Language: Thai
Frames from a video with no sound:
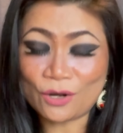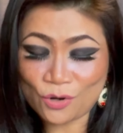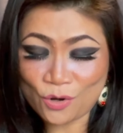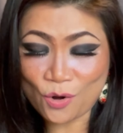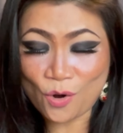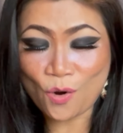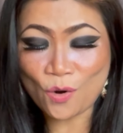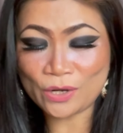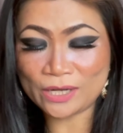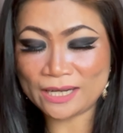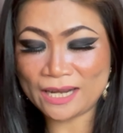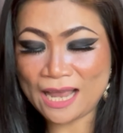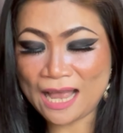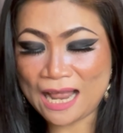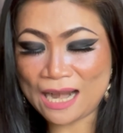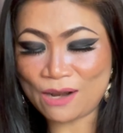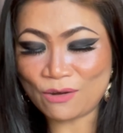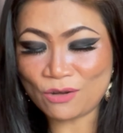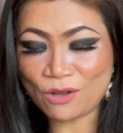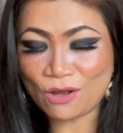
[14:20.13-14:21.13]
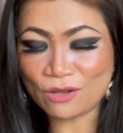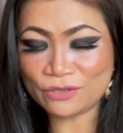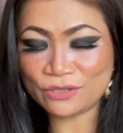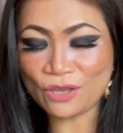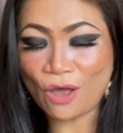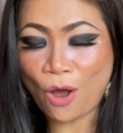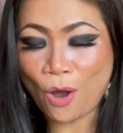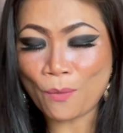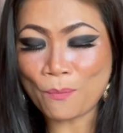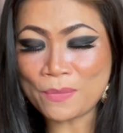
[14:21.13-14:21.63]
โครนนะคะแล้ว
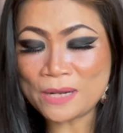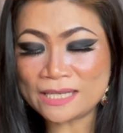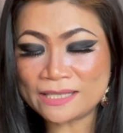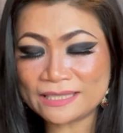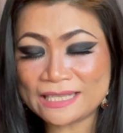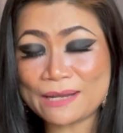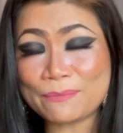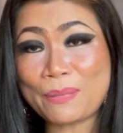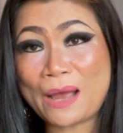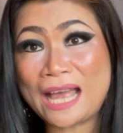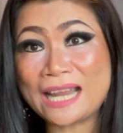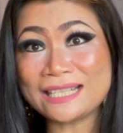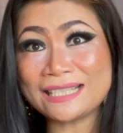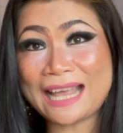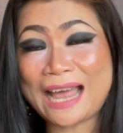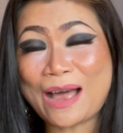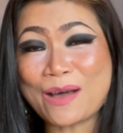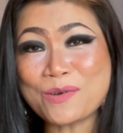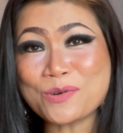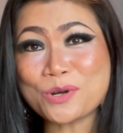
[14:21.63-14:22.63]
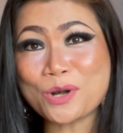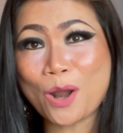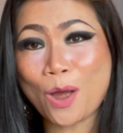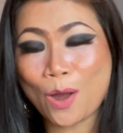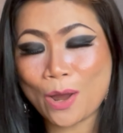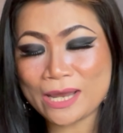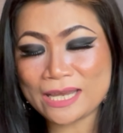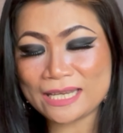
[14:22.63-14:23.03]
ก็ 27,993